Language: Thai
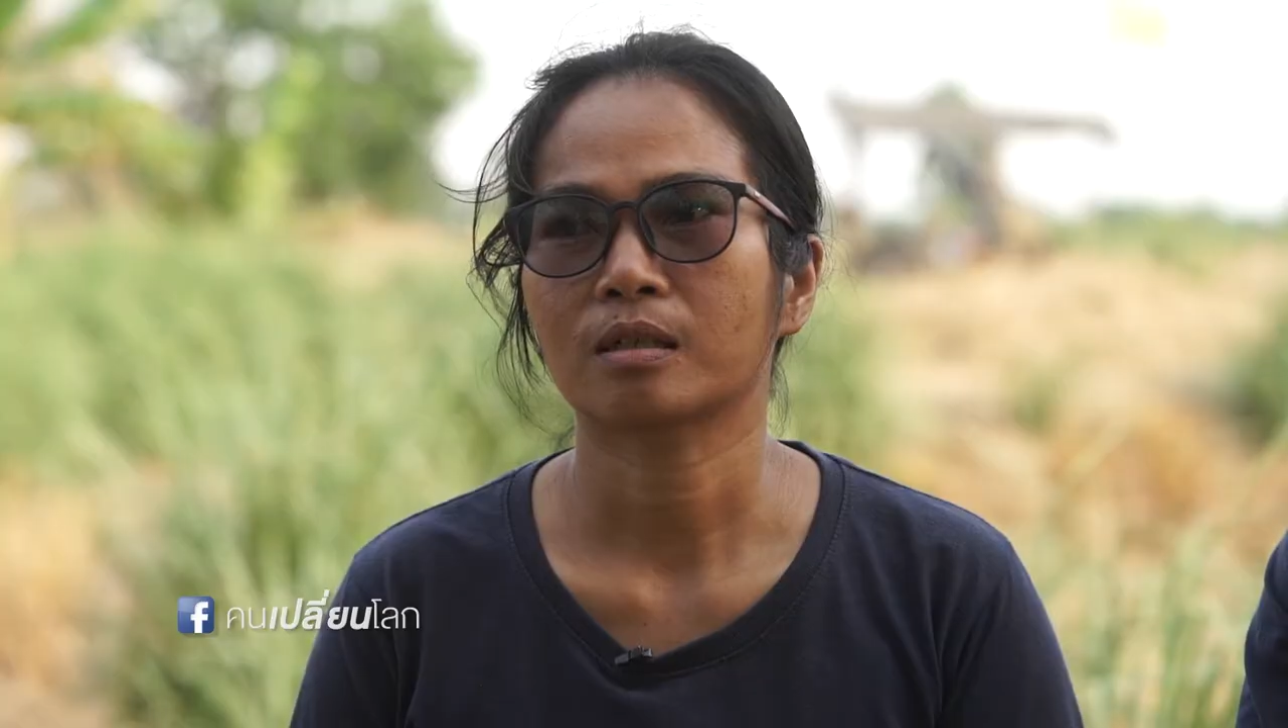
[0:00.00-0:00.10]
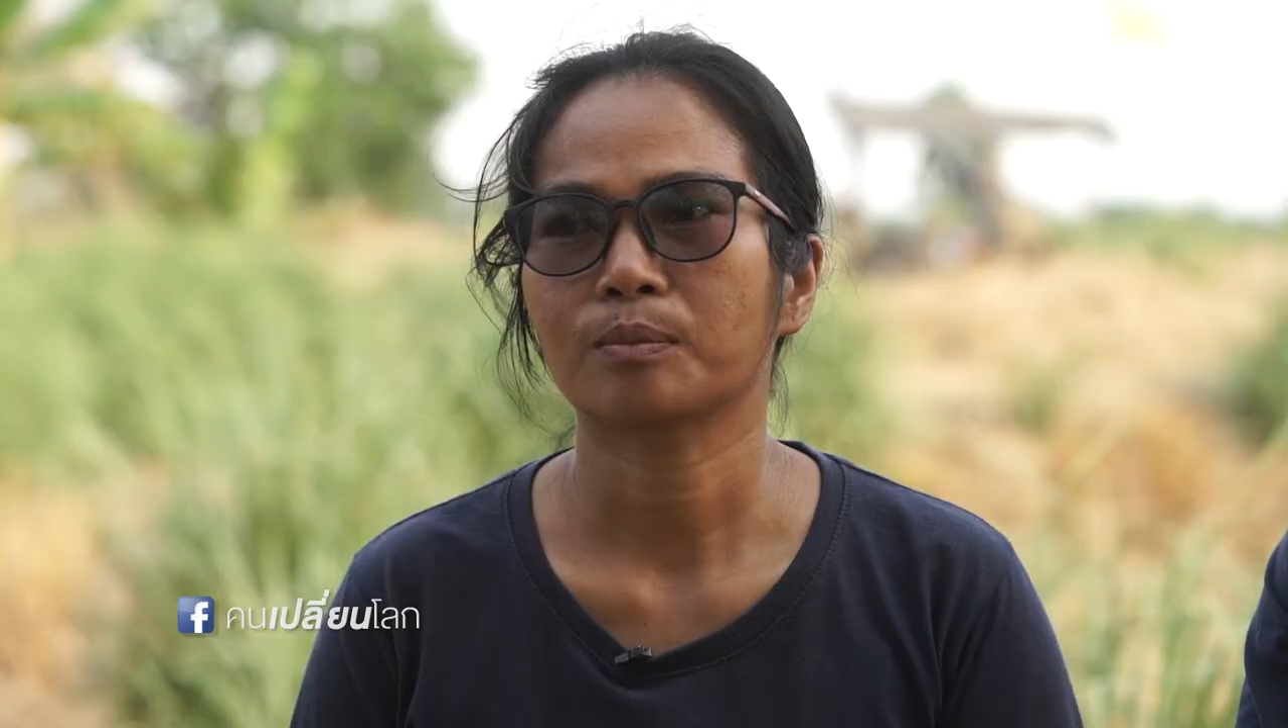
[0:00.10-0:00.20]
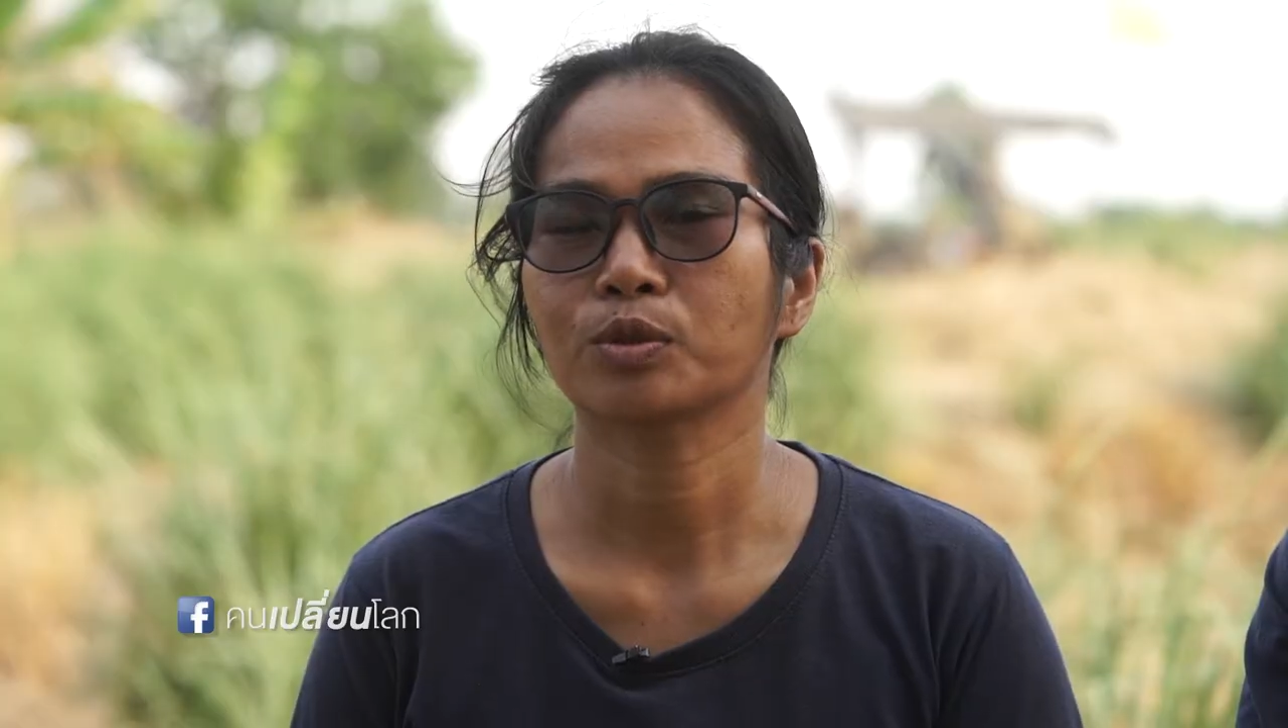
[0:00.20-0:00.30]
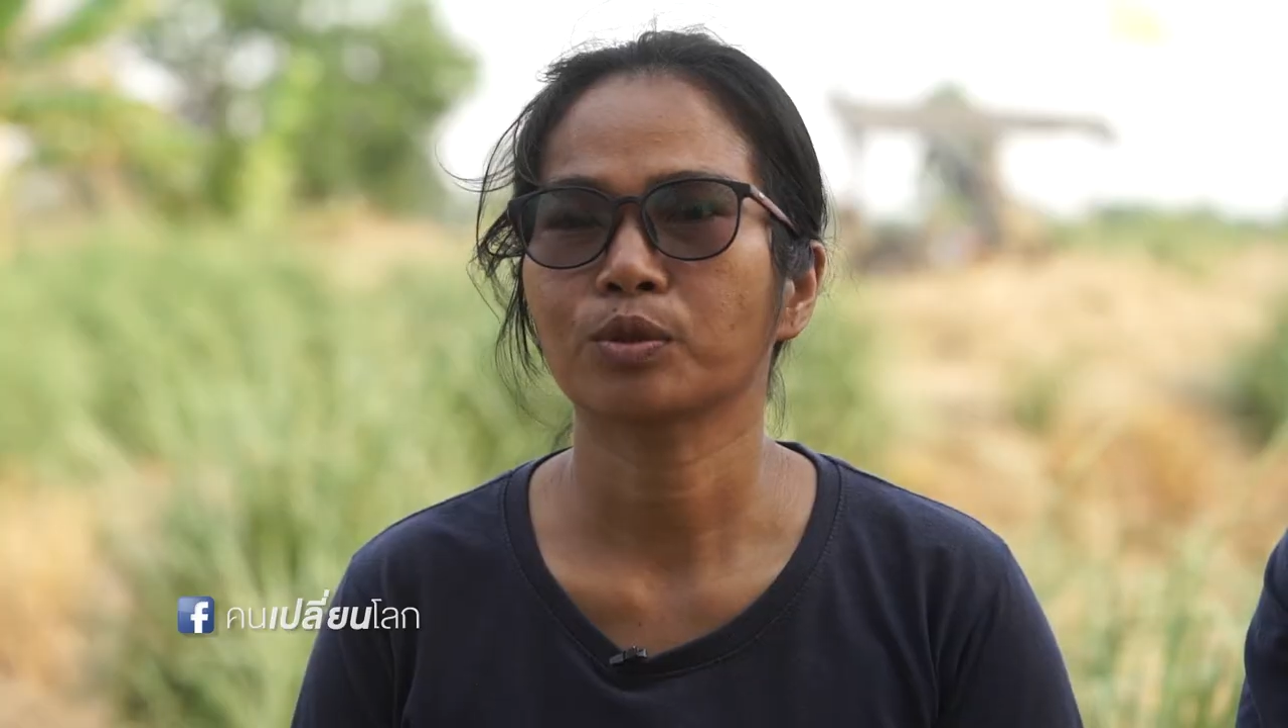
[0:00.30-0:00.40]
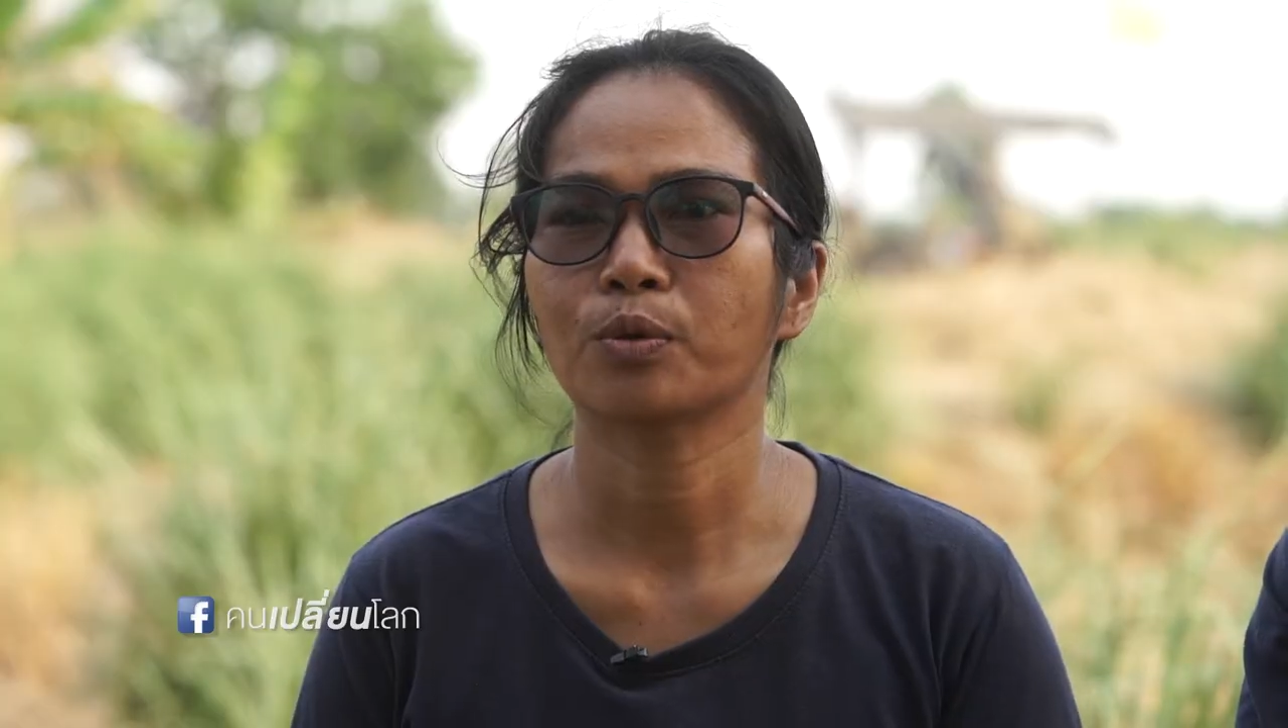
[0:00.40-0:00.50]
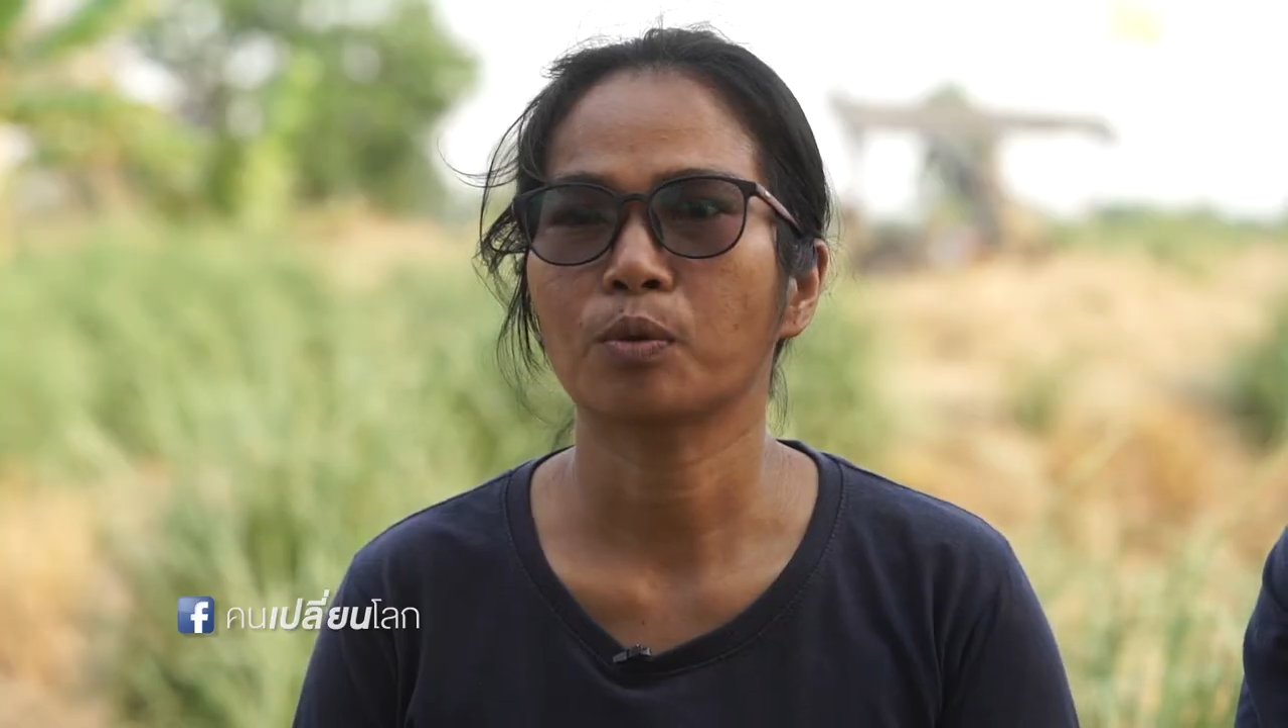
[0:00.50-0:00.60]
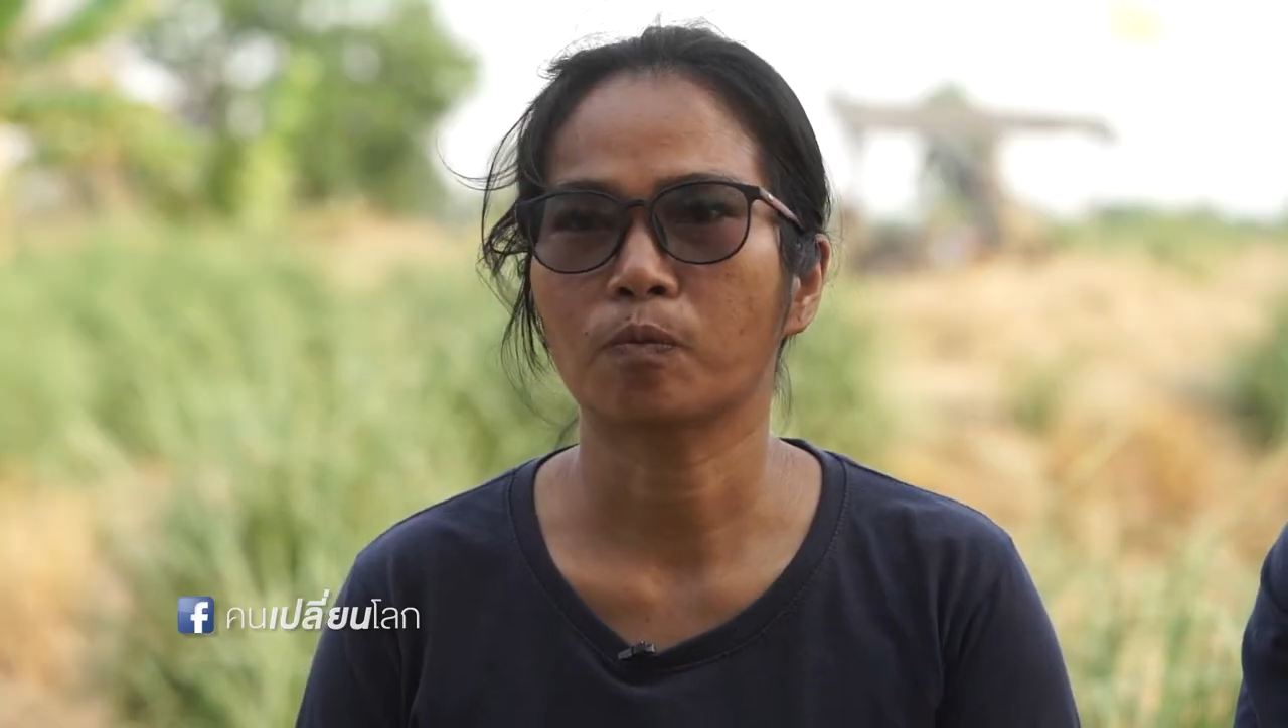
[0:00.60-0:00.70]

ก็มาช่วยห่